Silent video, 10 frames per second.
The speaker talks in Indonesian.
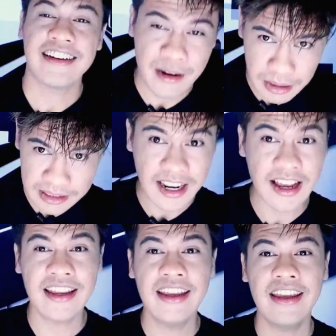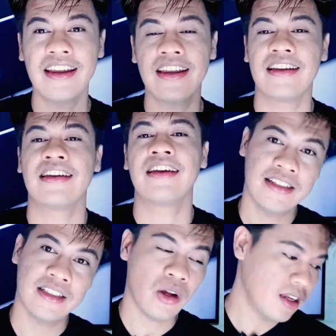keramas lagi
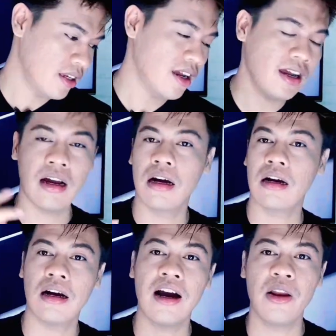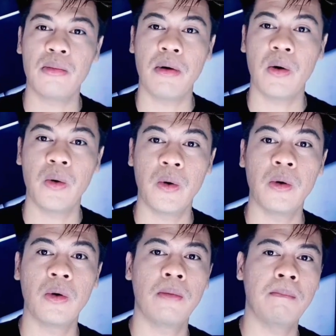soalnya kalau mau
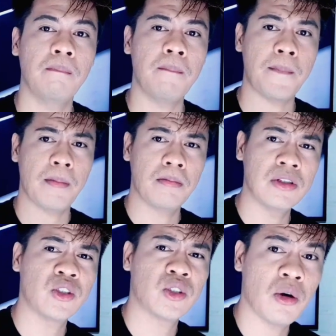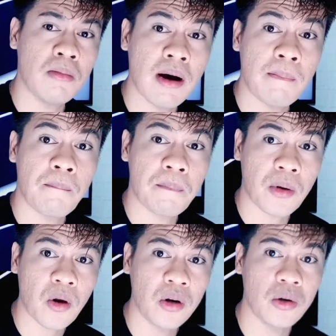mencoba
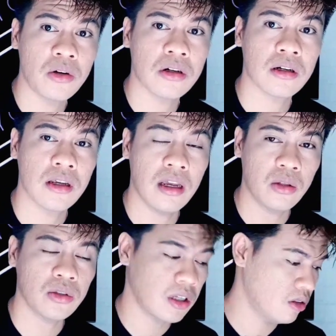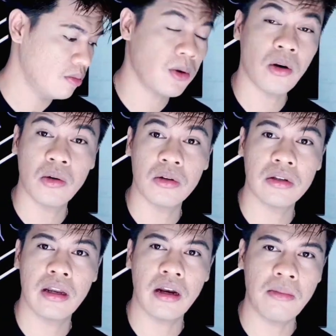produk yaitu satu produk
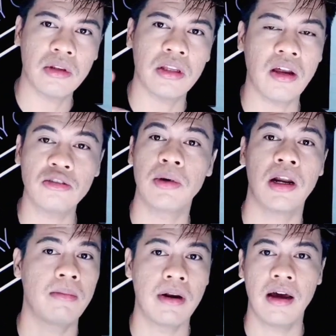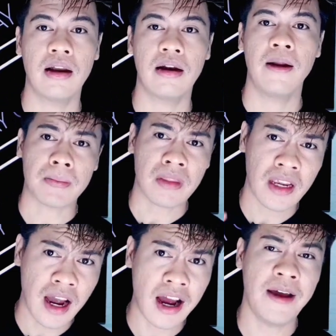jadi rambut kita harus benar-benar
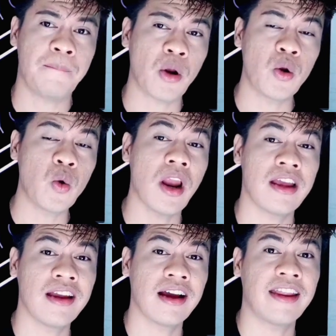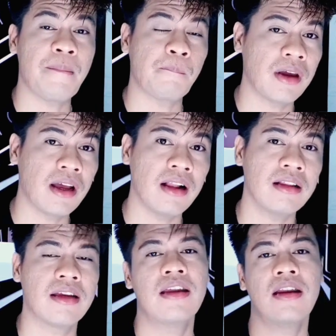nggak ada produk lain yang
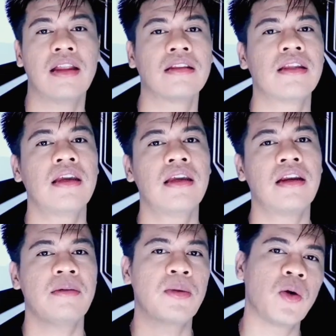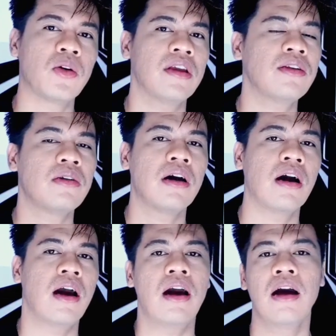nempel jadi nanti reviewnya juga